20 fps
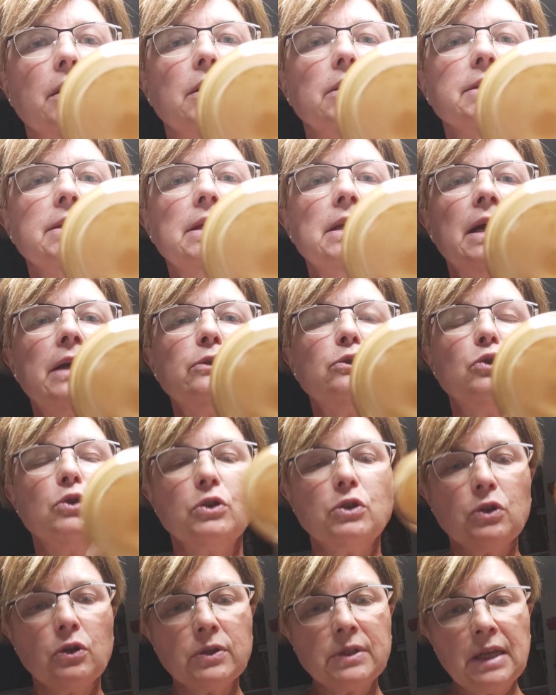C'est la
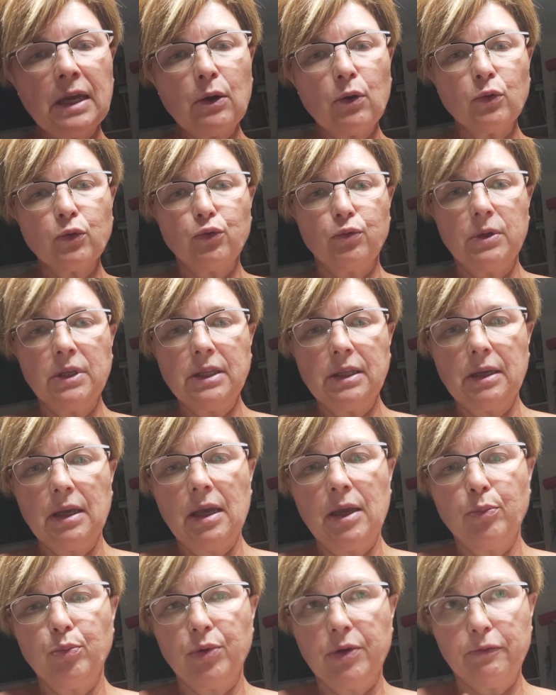258.
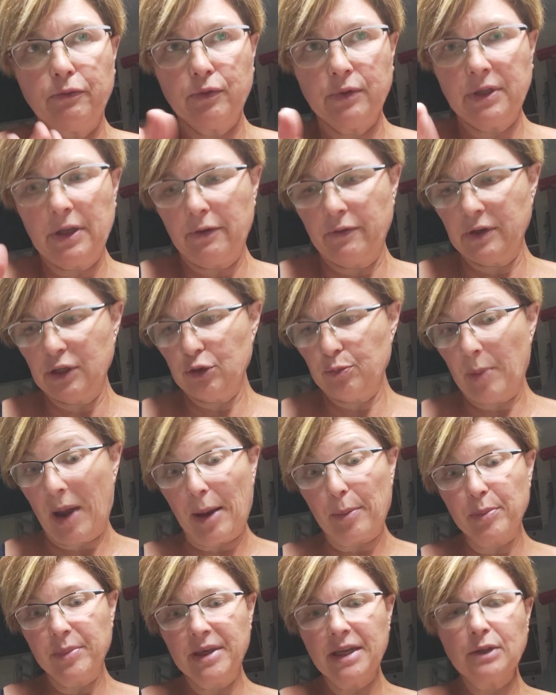Et puis, vous savez, je
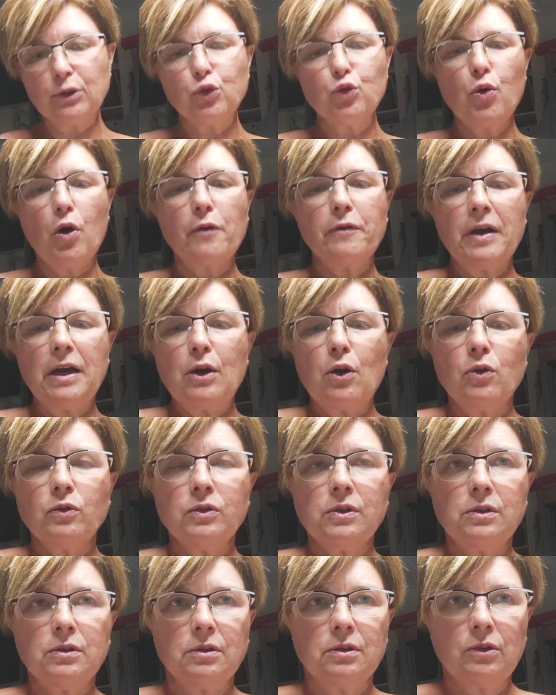pars bientôt en
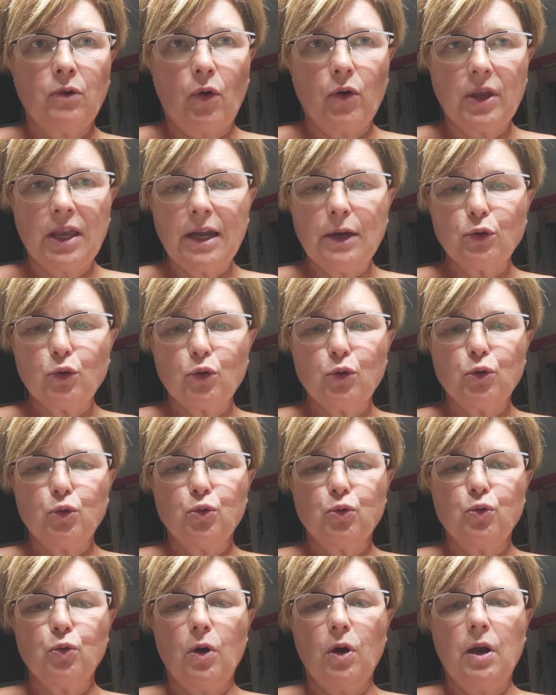vacances, dans quelques
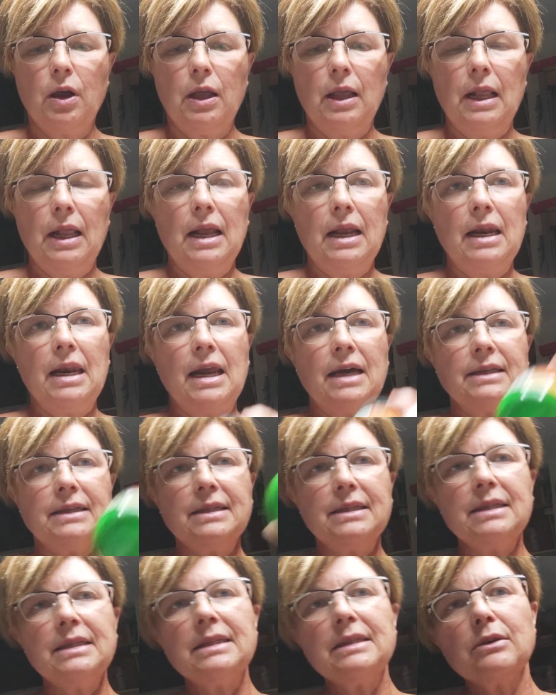jours. La
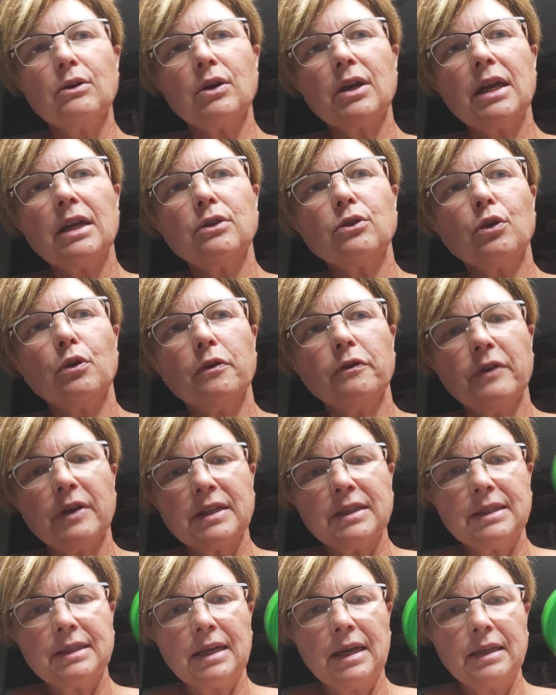
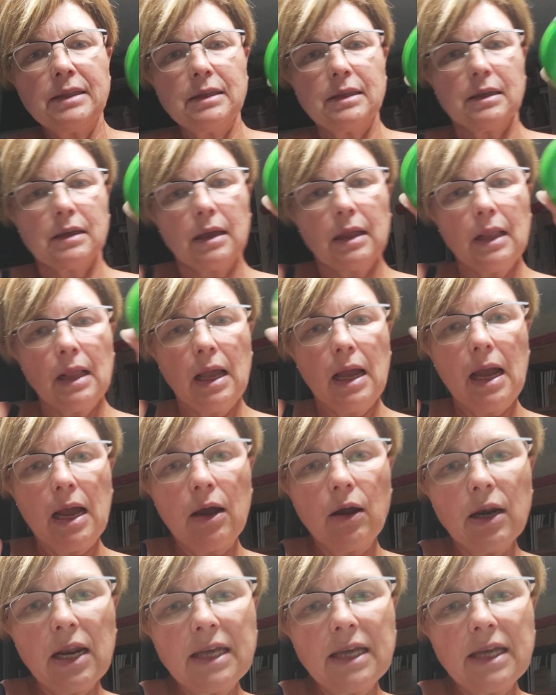687. Alors